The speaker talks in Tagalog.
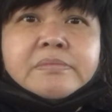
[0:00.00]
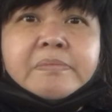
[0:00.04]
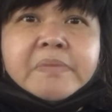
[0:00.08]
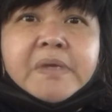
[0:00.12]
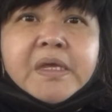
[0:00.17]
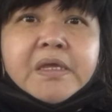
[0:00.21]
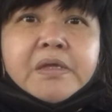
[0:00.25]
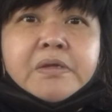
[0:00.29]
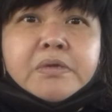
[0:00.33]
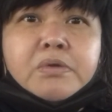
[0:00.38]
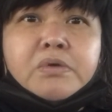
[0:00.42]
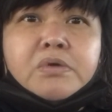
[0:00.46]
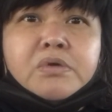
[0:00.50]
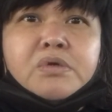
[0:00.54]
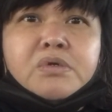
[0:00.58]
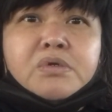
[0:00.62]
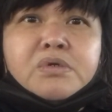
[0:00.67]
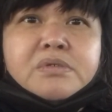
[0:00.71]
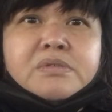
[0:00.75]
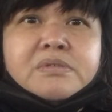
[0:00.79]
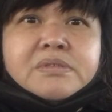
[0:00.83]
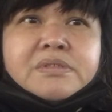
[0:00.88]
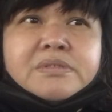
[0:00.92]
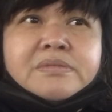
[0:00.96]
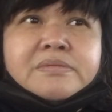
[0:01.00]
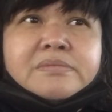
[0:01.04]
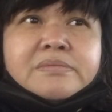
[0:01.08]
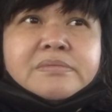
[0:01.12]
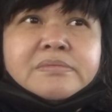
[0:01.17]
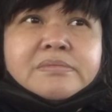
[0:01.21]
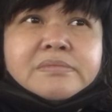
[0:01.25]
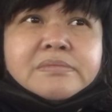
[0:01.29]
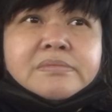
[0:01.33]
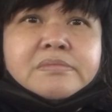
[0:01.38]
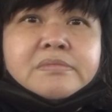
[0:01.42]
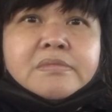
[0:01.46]
Pero,
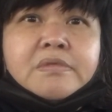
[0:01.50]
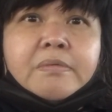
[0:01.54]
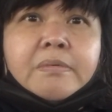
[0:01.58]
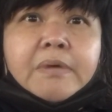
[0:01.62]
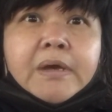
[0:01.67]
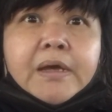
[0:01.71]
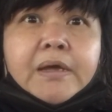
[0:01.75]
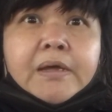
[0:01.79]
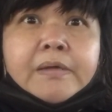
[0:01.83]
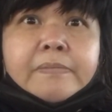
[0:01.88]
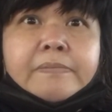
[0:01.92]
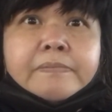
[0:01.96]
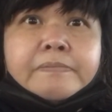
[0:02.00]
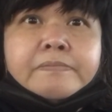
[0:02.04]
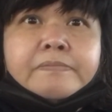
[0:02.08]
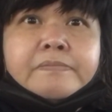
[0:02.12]
di ba?